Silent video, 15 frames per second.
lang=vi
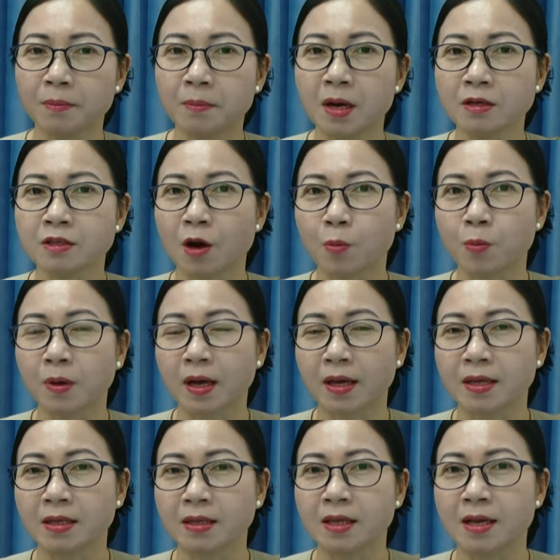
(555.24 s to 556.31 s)
mở rộng
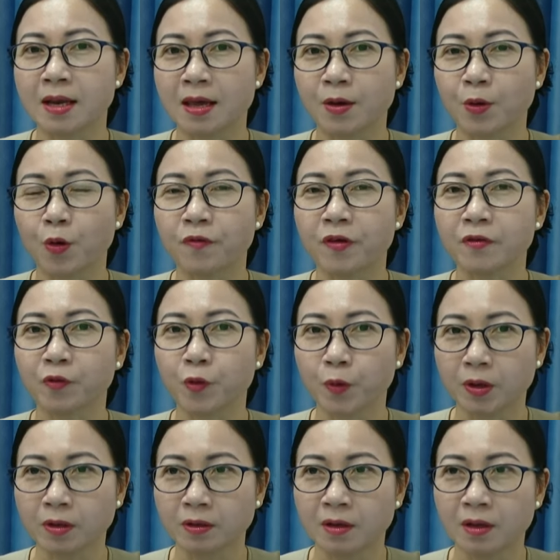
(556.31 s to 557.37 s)
cái tỷ lệ hội viên
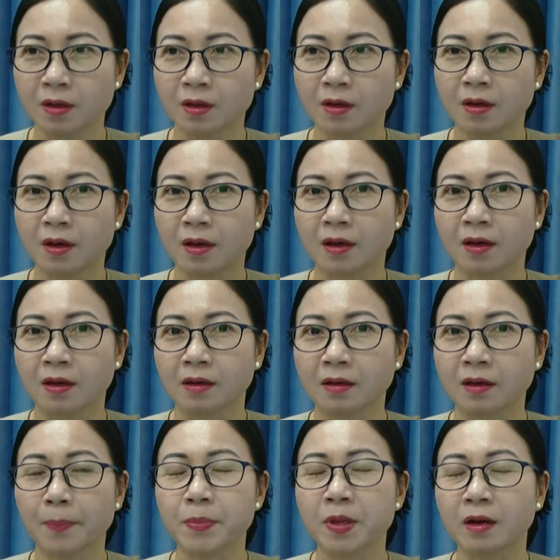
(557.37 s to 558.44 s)
phụ nữ
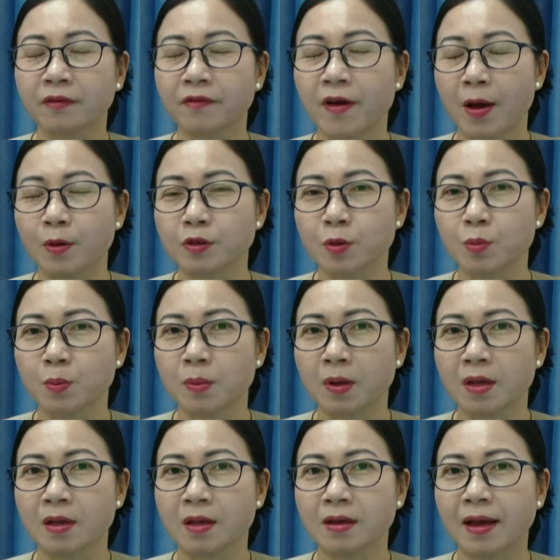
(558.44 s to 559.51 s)
cập nhật vào trong
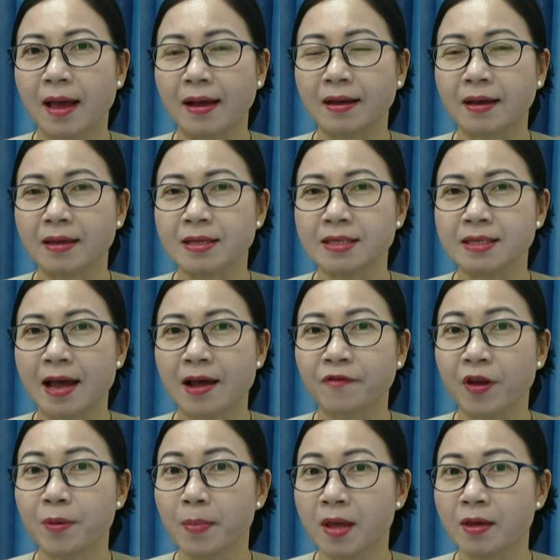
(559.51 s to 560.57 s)
các cái
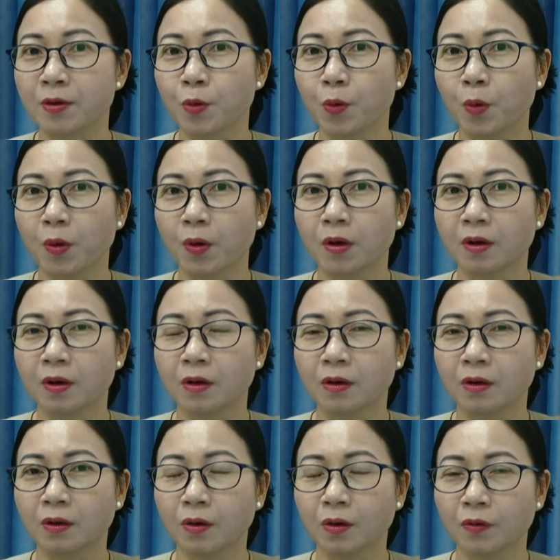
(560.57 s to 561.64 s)
trang fanpage của
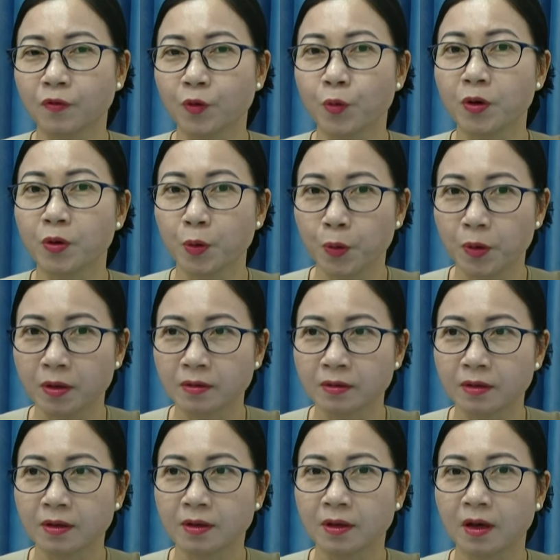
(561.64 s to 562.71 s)
phụ nữ huyện
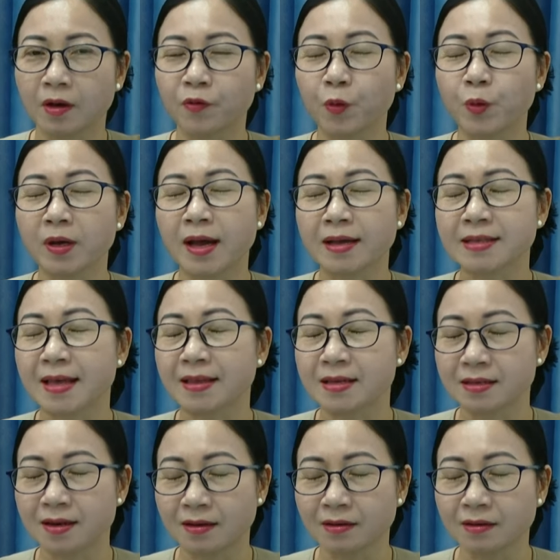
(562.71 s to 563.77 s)
và phụ nữ các xã
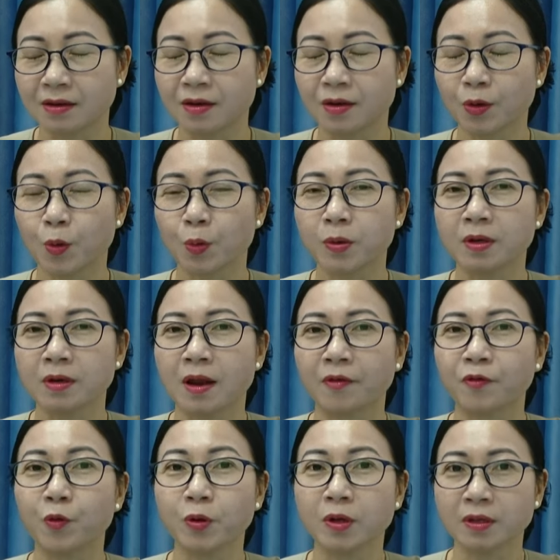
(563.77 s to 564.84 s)
thị trấn cũng như
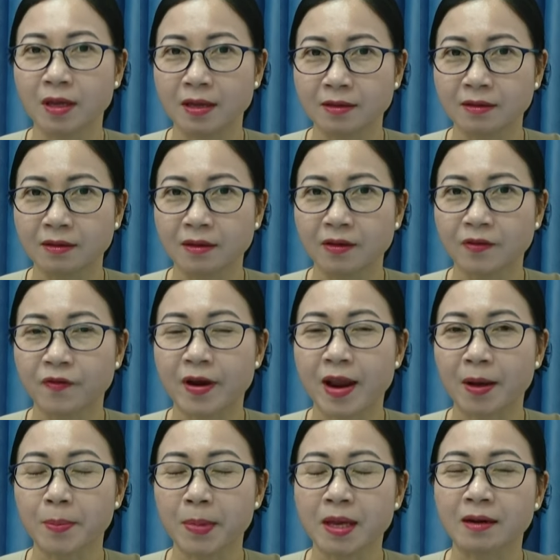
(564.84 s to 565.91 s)
là phụ nữ tỉnh, và
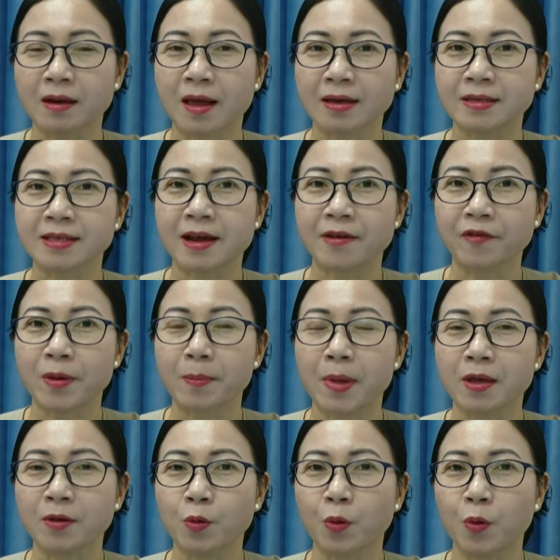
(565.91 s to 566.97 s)
đặc biệt là cái trang
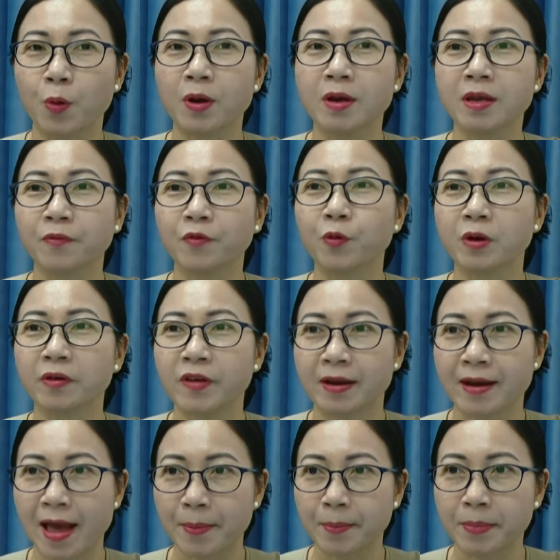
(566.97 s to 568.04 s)
fanpage của Hội Liên hiệp Phụ nữ
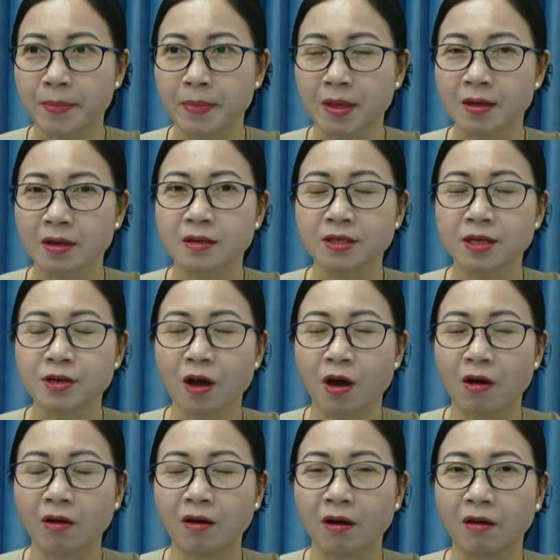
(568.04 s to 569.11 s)
Việt Nam. Ở trên
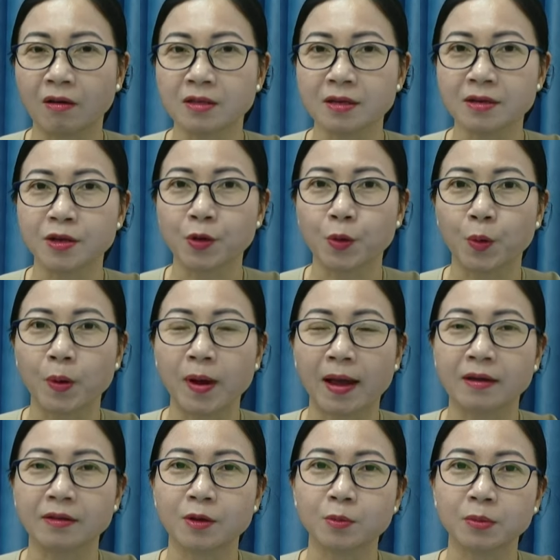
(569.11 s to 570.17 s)
đó có rất nhiều
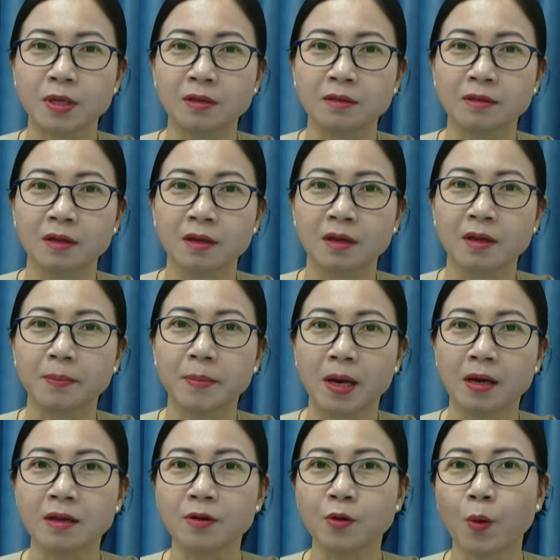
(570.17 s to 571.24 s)
các cái thông tin
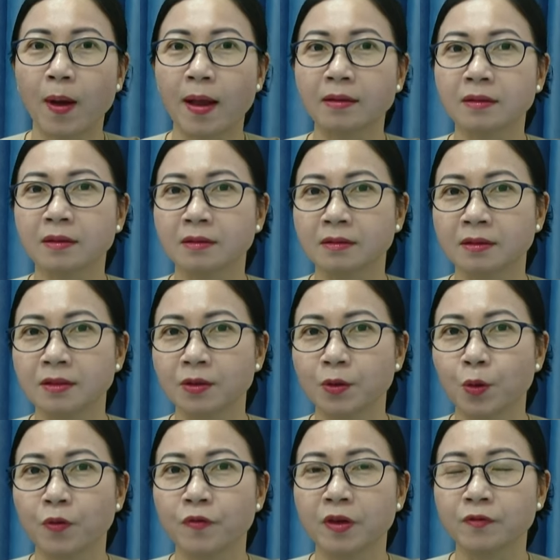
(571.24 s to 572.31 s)
mà liên quan tới
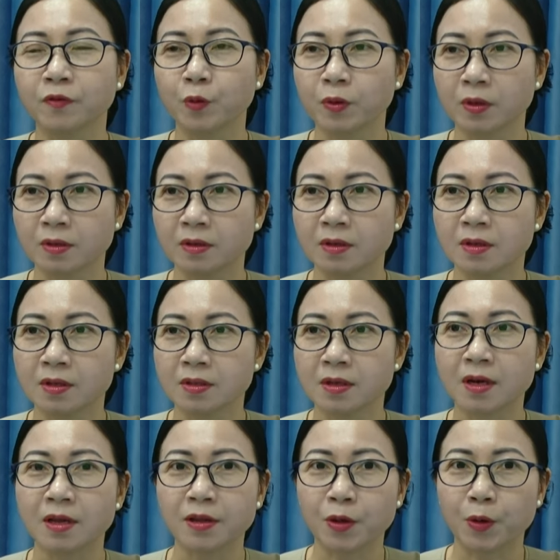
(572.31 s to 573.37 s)
hội viên phụ nữ
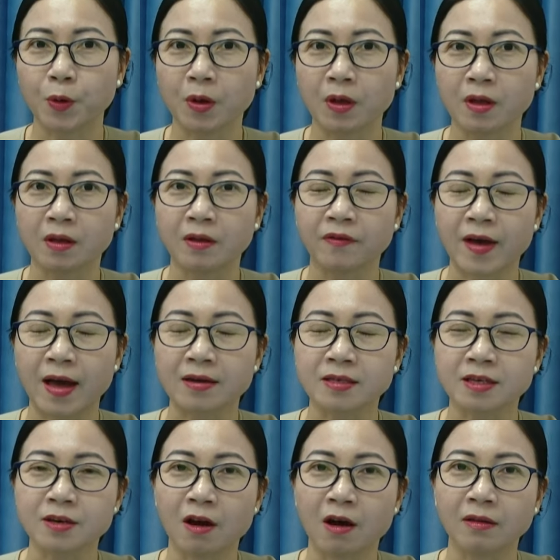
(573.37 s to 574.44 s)
rất là nhiều, và ở
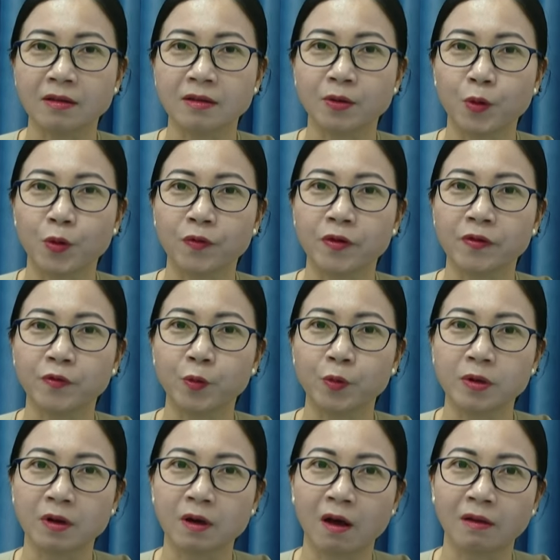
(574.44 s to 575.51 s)
trên đó thì hội viên phụ
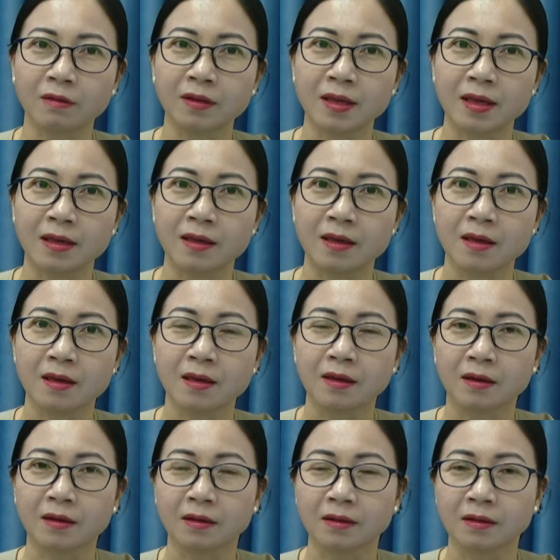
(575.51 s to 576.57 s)
nữ có thể
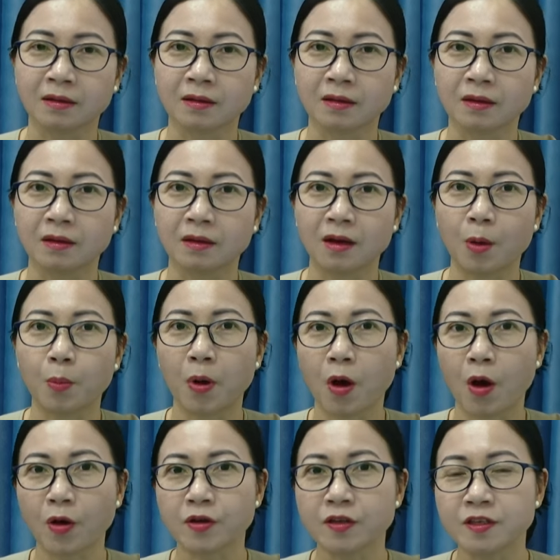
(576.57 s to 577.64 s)
học
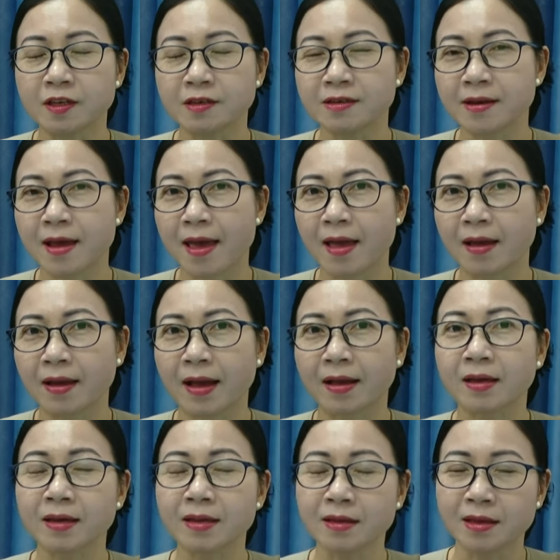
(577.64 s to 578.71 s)
hỏi để chia sẻ các
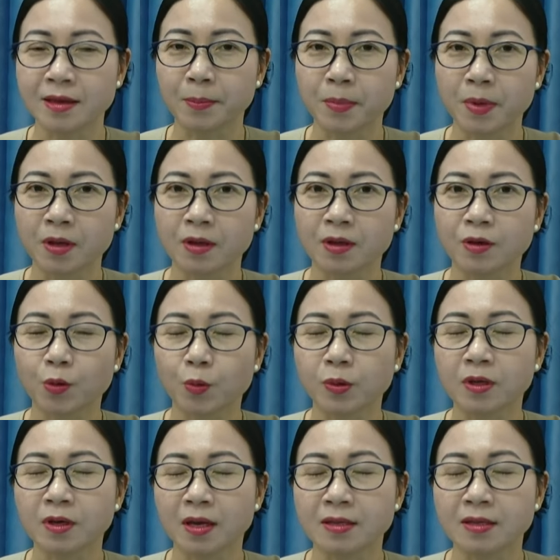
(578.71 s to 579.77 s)
cái kinh nghiệm
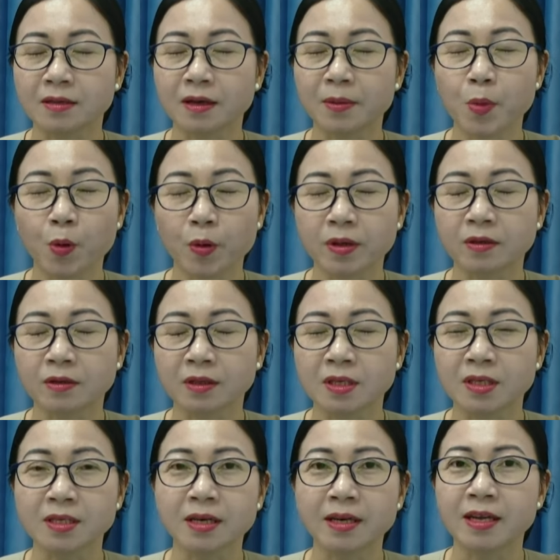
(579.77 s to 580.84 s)
cũng như là những cái mô hình
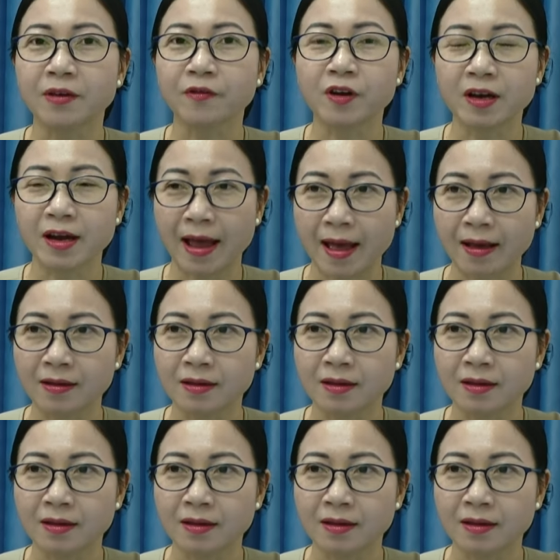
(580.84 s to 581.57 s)
từ những cái địa phương khác.